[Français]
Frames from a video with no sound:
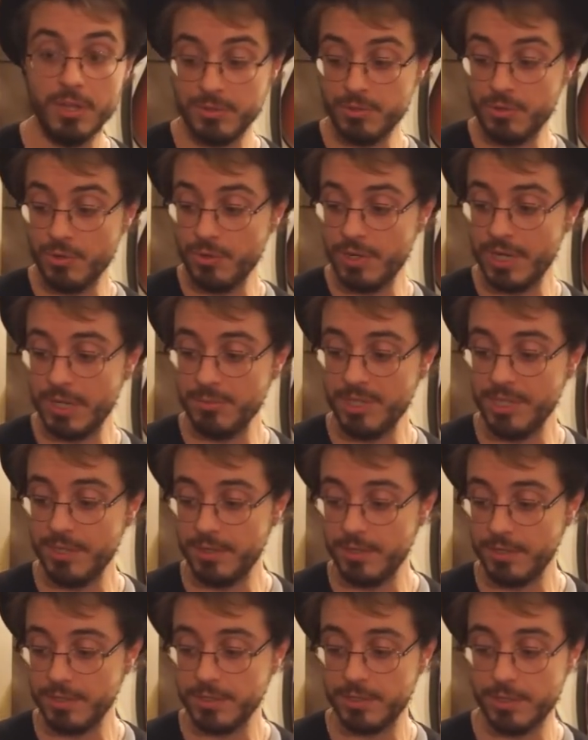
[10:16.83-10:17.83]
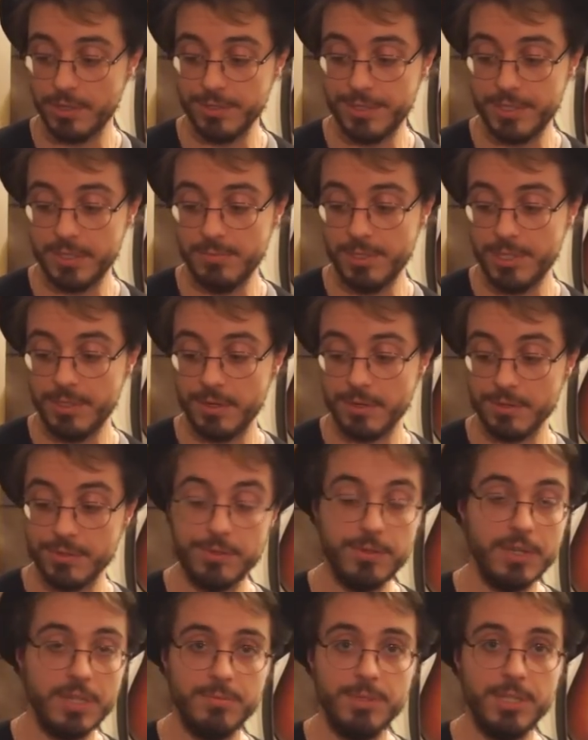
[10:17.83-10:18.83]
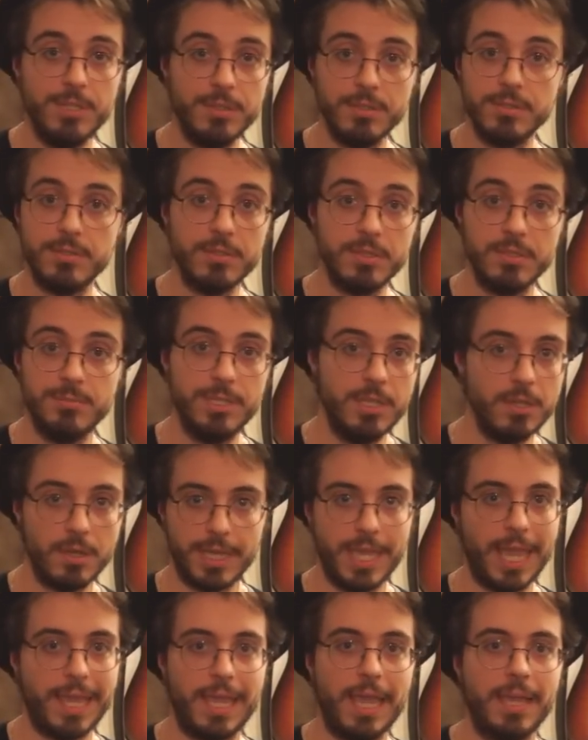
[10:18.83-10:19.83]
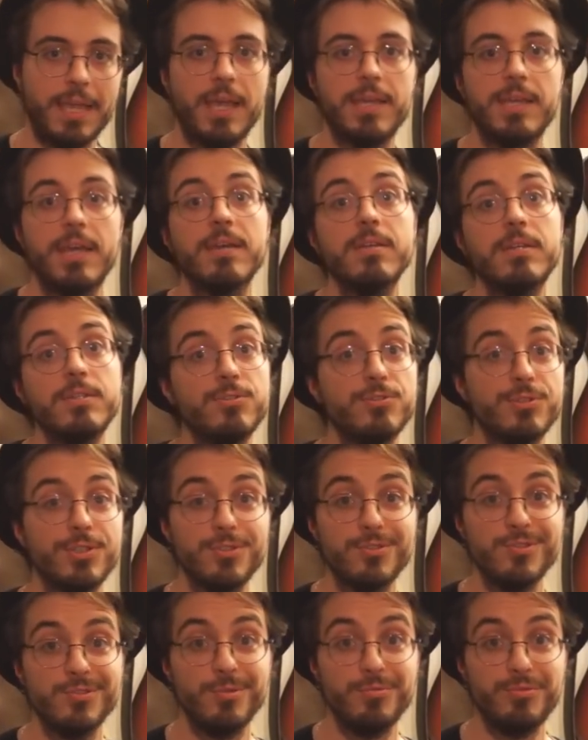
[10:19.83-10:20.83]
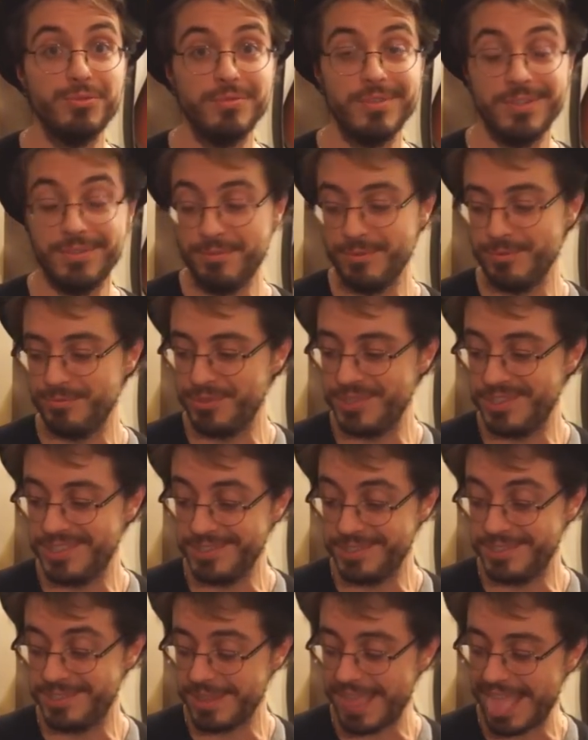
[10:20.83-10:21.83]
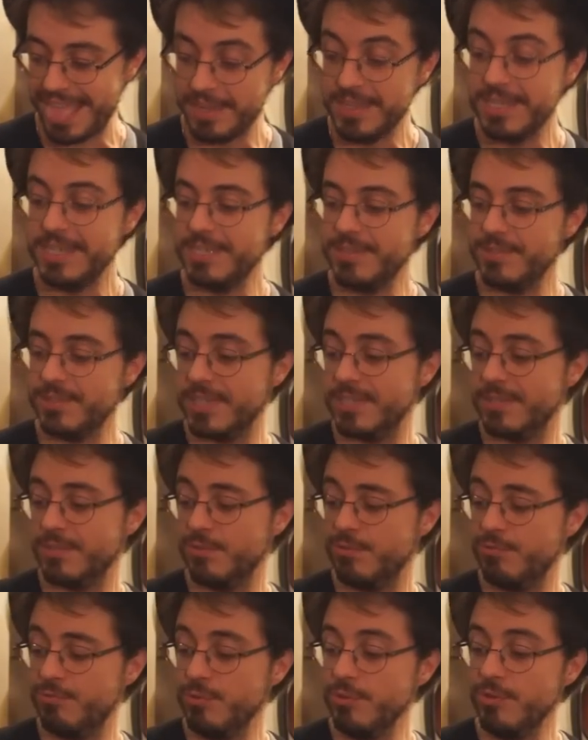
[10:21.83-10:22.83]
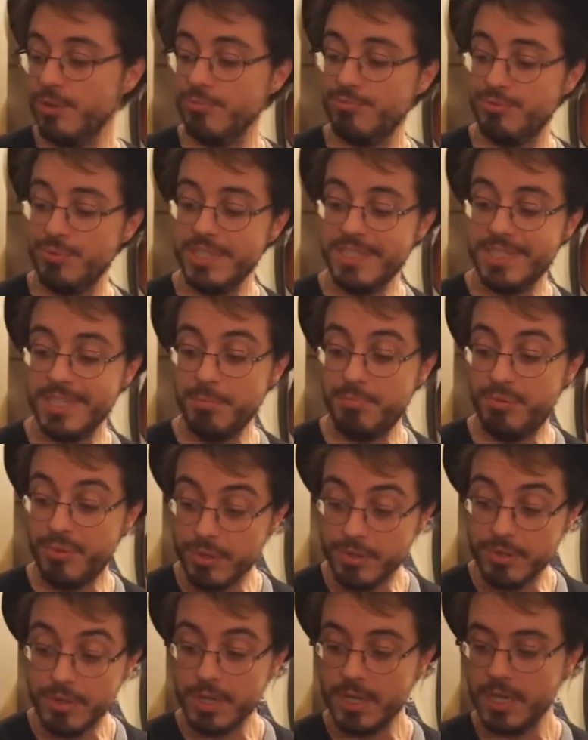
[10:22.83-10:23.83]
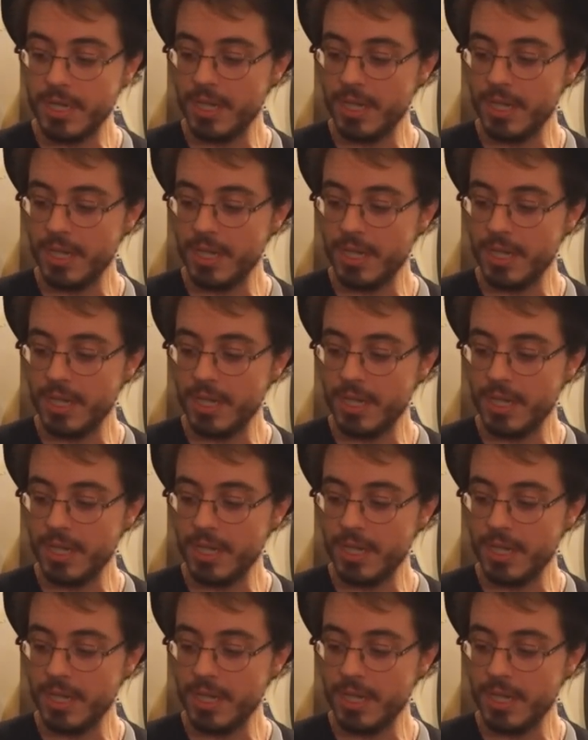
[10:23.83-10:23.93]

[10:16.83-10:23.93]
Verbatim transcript: Do, la mineur, sol, si mineur, do, la mineur, sol, si mineur, jusqu'à ce que vous, quest ce que vous n'en puissiez plus.